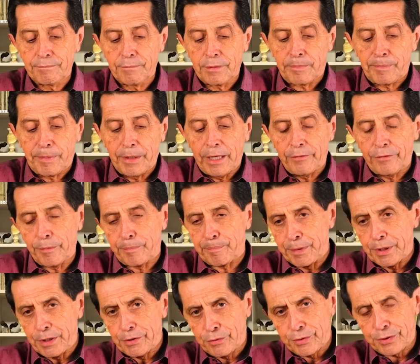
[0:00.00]
A palavra
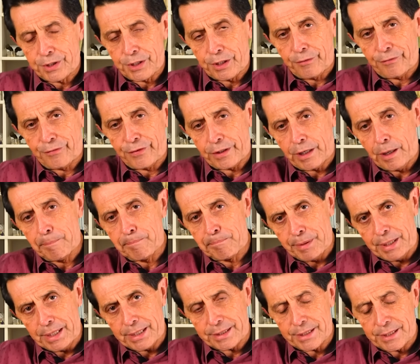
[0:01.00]
Pedro significa
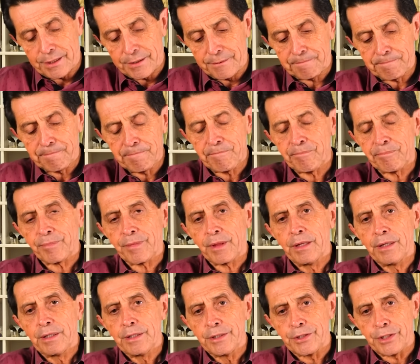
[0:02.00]
pedra.
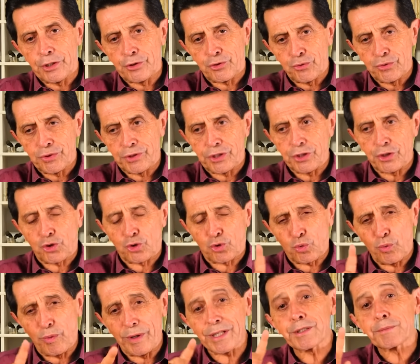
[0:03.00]
Jesus diz:
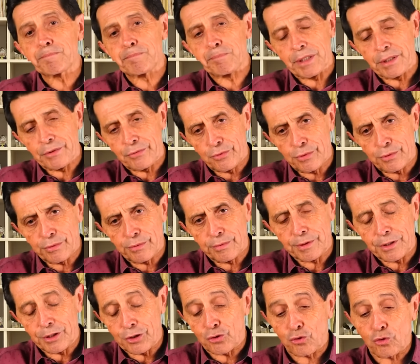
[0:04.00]
Tu és Pedro,
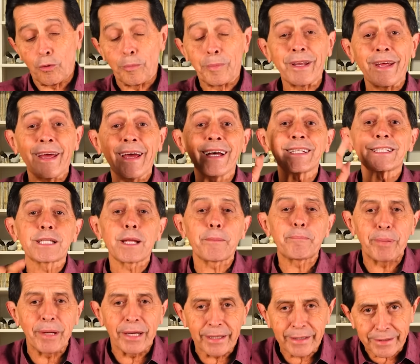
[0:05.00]
e sobre esta
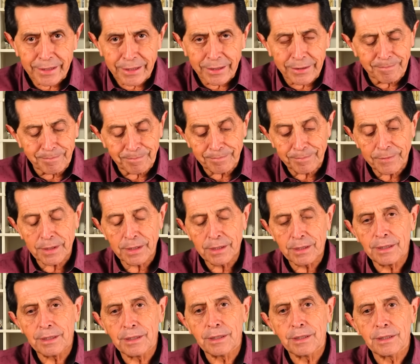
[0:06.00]
pedra,
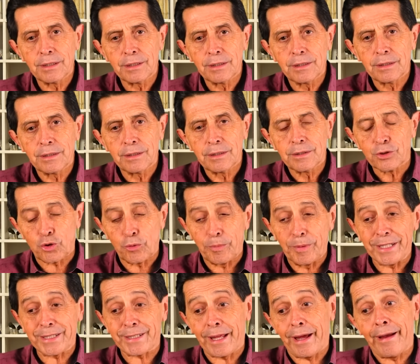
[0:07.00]

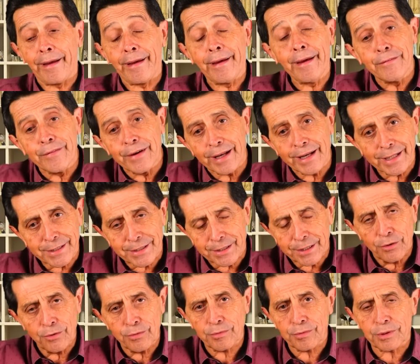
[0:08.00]
sobre esta
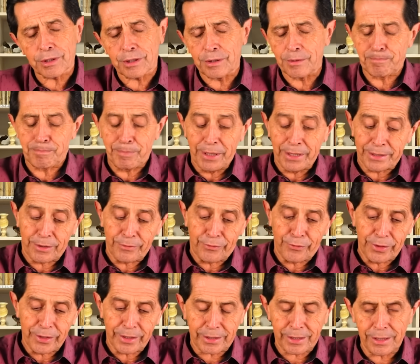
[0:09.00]
revelação, que pedra
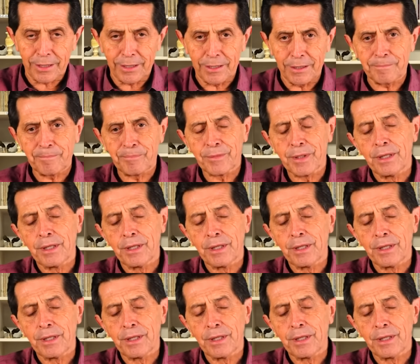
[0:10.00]
foi aquela?